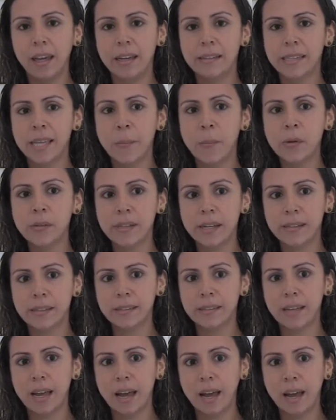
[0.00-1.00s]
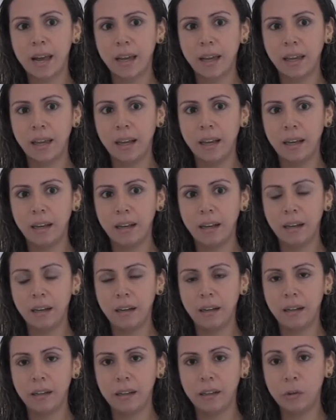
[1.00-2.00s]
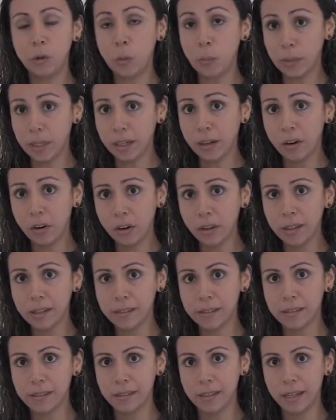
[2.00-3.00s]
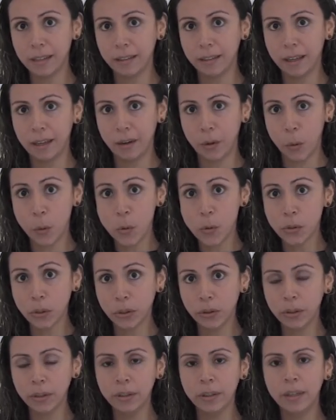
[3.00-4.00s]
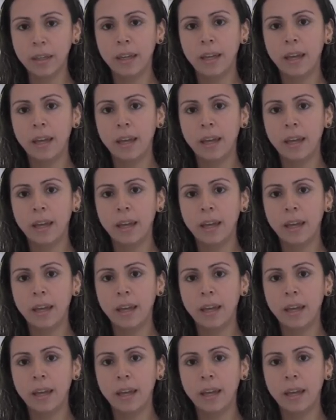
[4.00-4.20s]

Estamos hasta el domingo 17 de junio.